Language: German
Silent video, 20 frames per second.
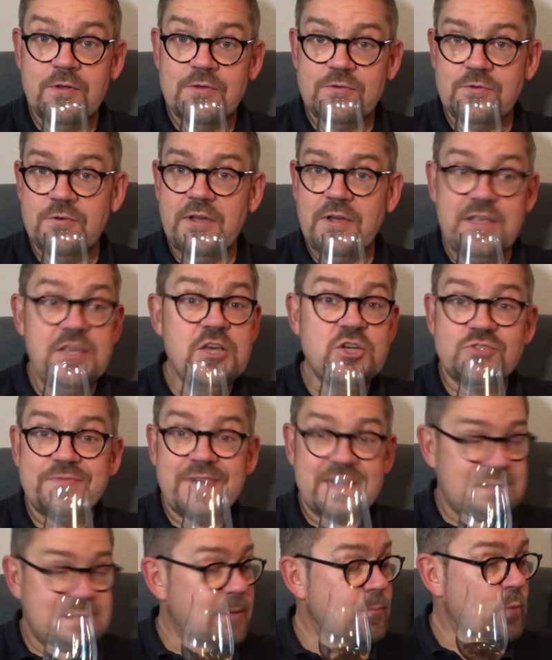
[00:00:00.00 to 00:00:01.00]
so eine
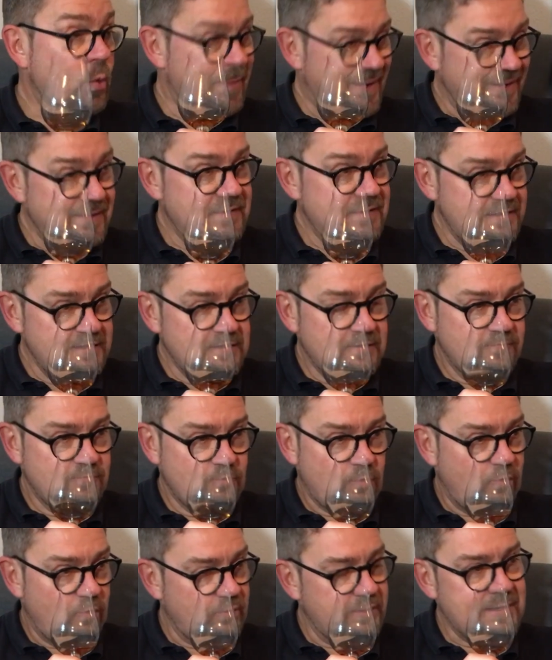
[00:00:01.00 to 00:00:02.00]
Kirschwasser-Moment
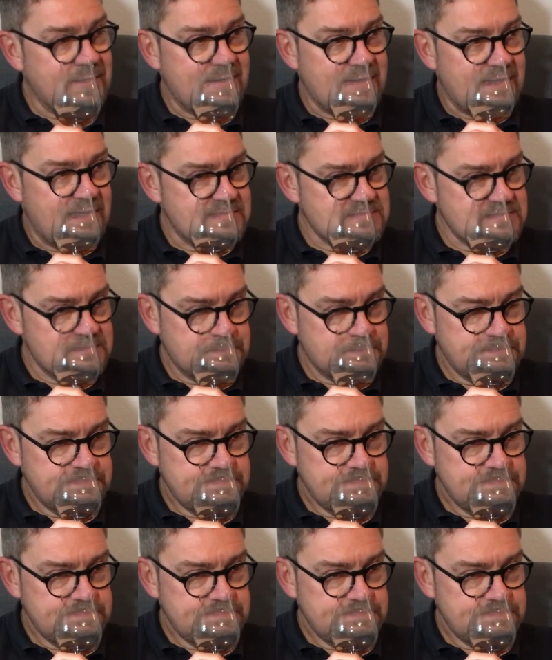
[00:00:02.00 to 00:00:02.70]
irgendwo auch in der Nase.